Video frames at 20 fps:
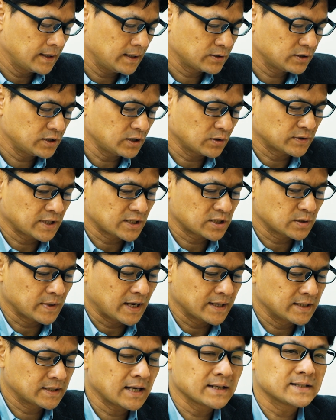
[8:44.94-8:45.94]
次のふたつめ
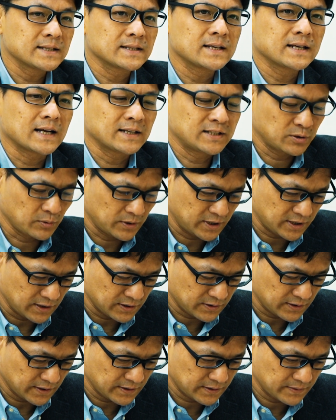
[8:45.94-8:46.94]
は、非化石価値取引に
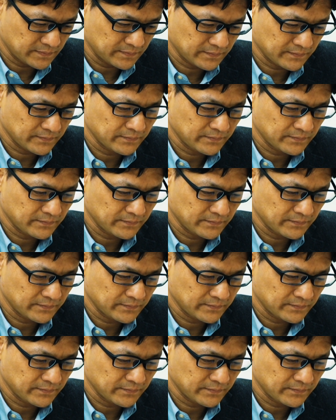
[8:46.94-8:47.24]
ついてです。